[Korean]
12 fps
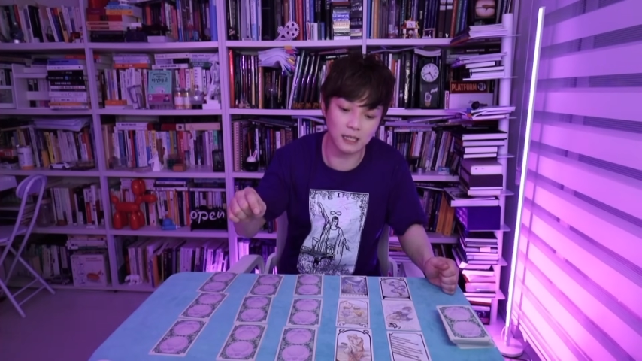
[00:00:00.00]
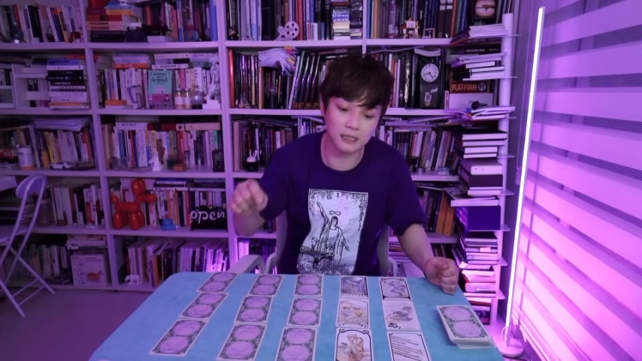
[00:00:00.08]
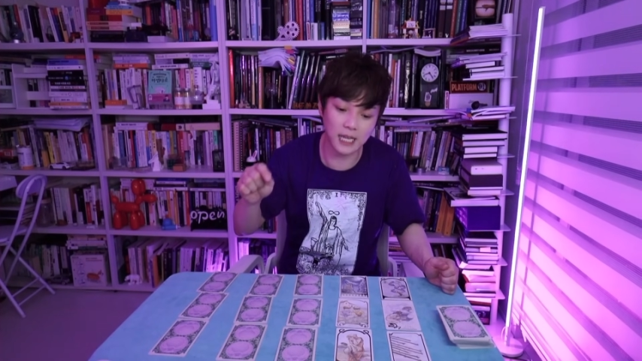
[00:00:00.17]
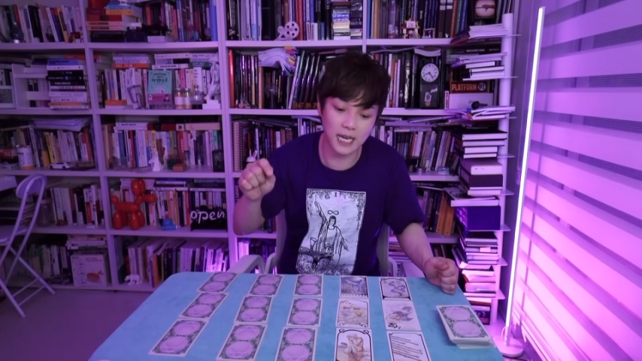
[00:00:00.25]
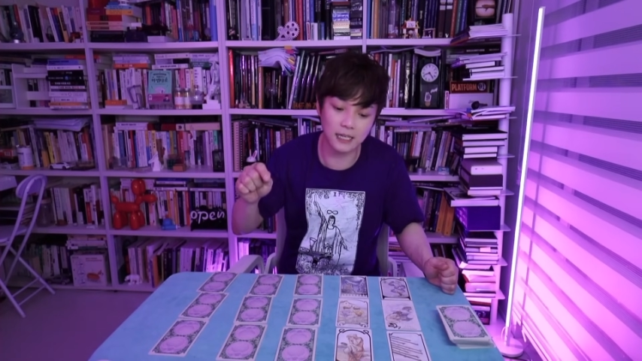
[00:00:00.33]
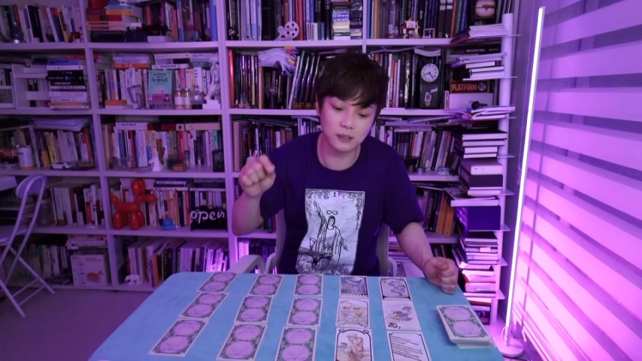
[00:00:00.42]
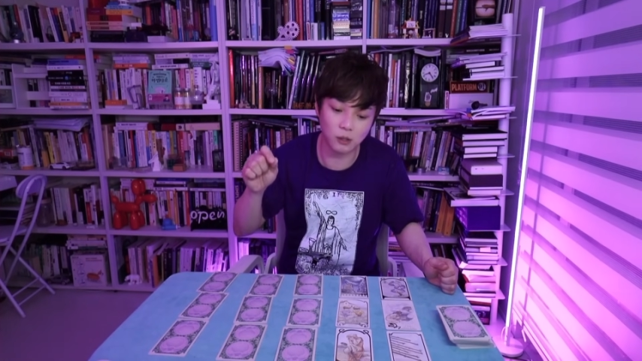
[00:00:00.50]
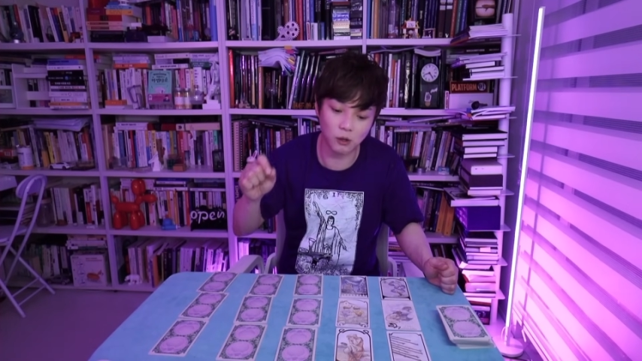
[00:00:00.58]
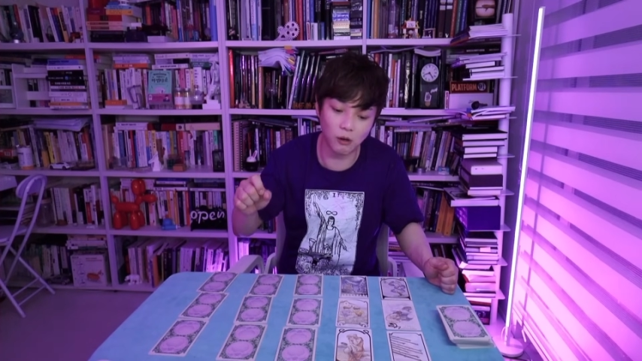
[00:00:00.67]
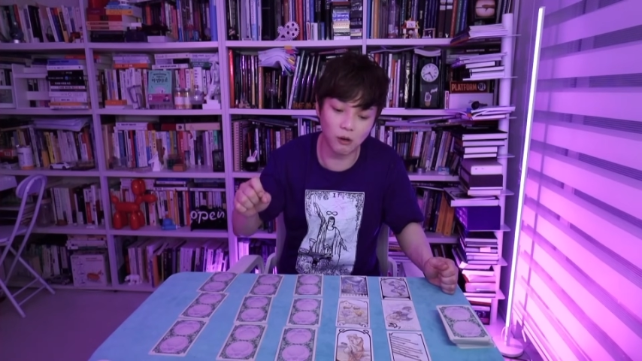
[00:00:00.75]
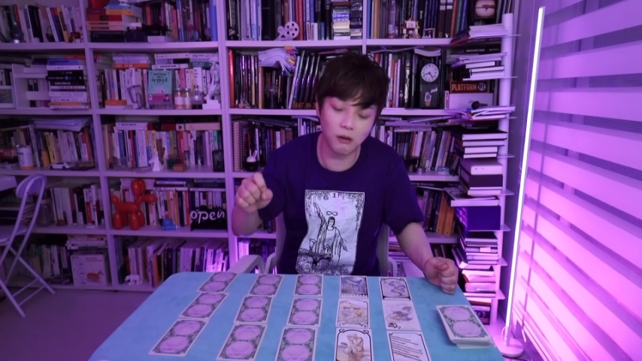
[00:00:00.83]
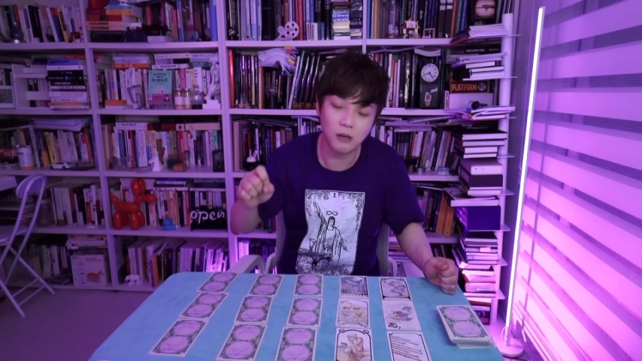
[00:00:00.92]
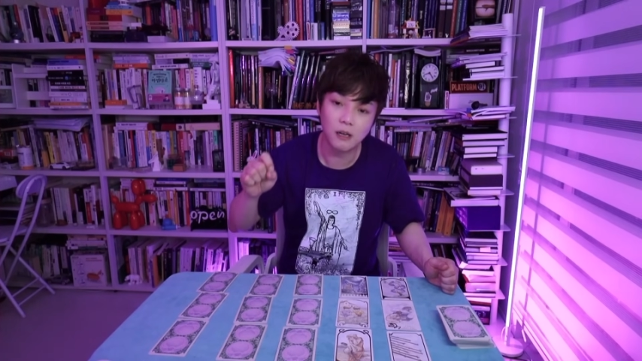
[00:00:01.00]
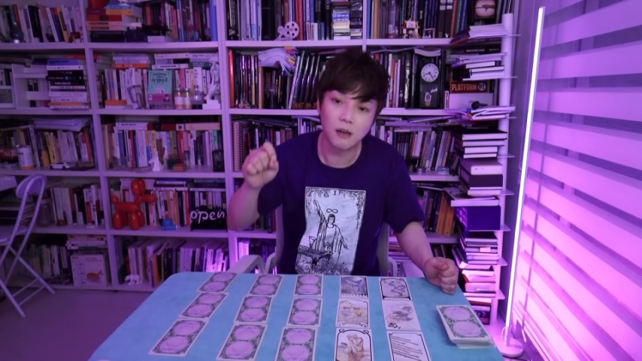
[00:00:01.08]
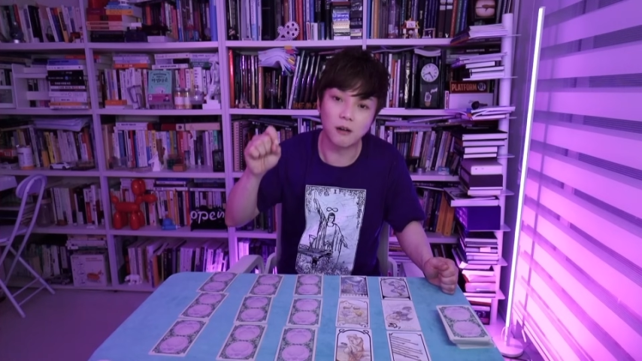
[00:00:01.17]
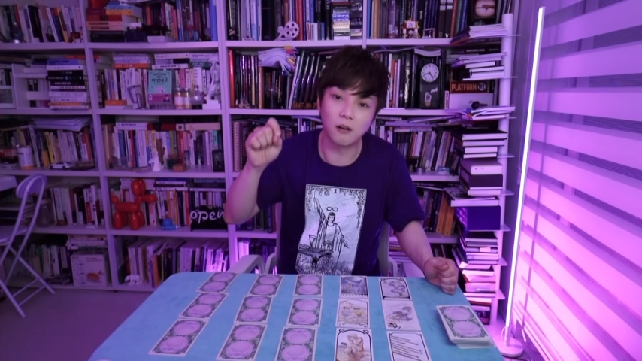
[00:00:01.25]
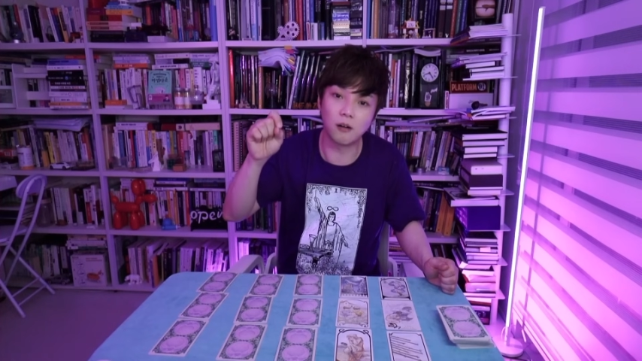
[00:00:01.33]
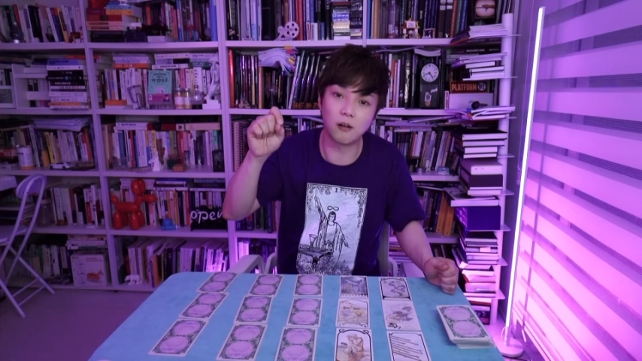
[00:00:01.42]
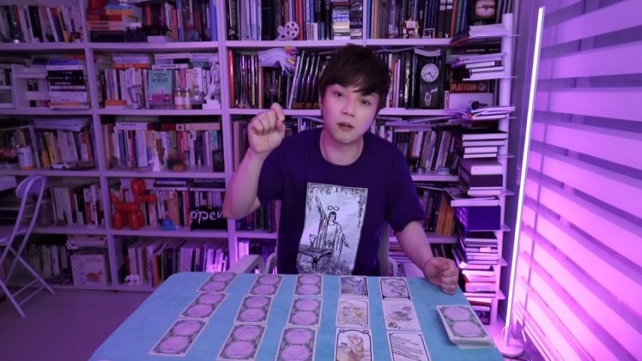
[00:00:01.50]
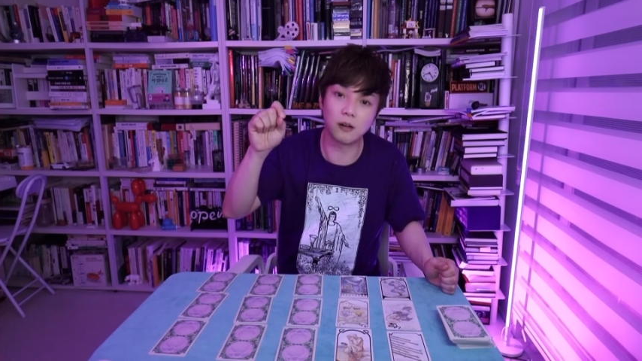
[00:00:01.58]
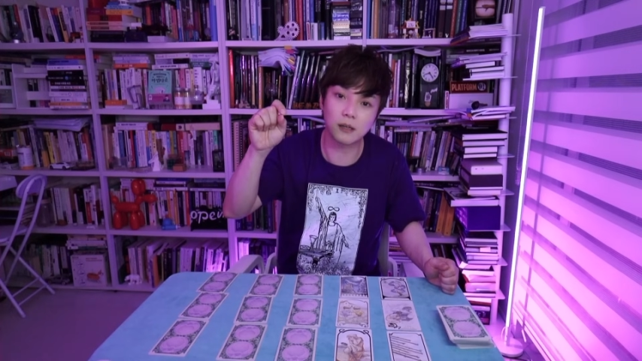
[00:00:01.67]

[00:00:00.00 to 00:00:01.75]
내가 더 어,